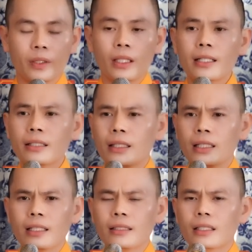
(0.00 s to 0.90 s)
Nên
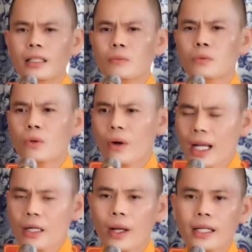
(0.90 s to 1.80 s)
tiền không
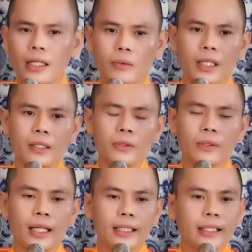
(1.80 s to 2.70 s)
quá quan trọng
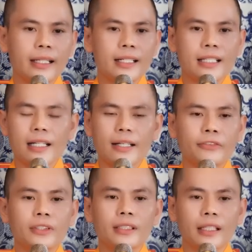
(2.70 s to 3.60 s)
đâu. Tiền chỉ là
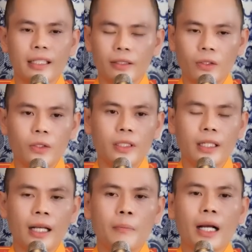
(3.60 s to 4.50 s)
phương tiện
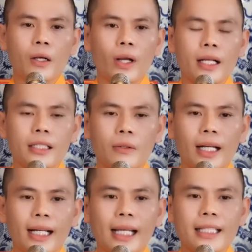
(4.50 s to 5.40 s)
thôi. Mà quan trọng
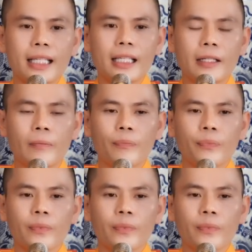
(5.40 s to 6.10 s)
là cái gì?